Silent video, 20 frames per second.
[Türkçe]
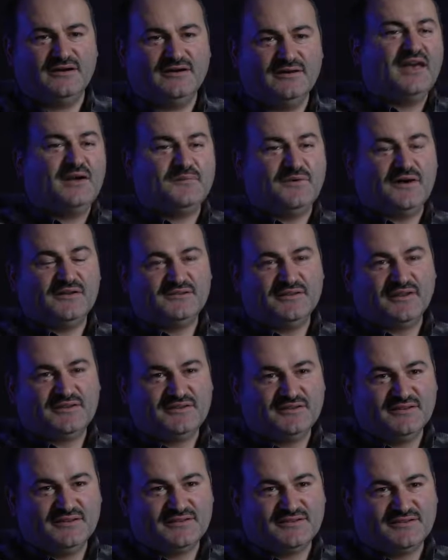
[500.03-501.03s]
Hep
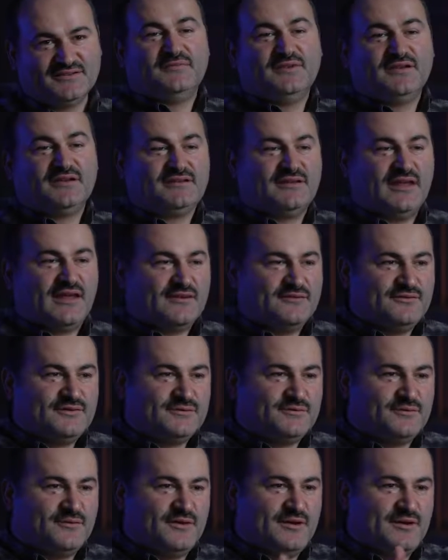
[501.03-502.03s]
anlatılır. Bir
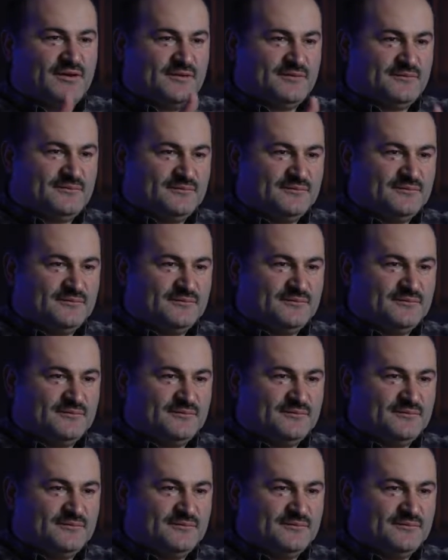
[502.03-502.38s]
derviş böyle